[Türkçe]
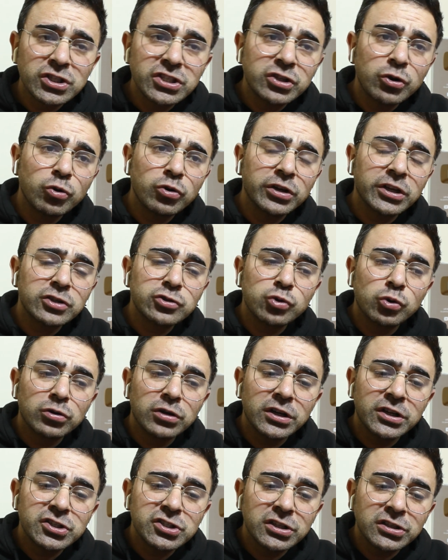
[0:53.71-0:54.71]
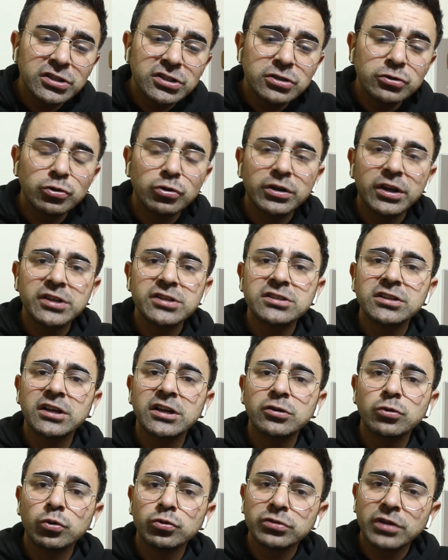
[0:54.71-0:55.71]
İşte örnek sorulara çalışın
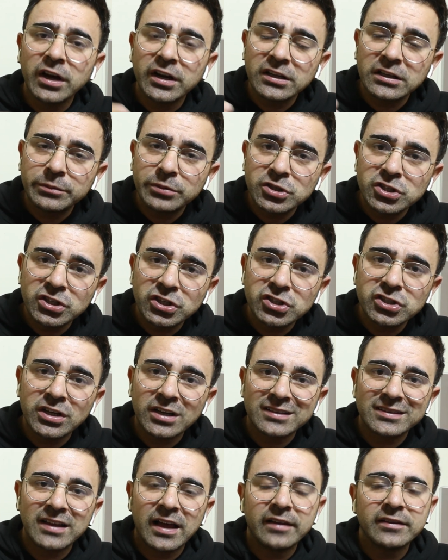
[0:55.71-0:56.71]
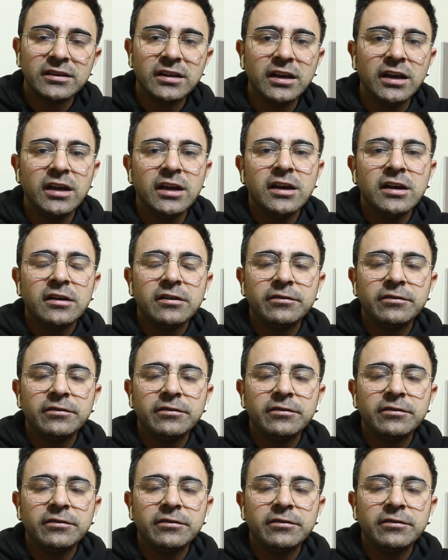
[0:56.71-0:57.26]
öğrenciler onlar gibi çıkacak dendi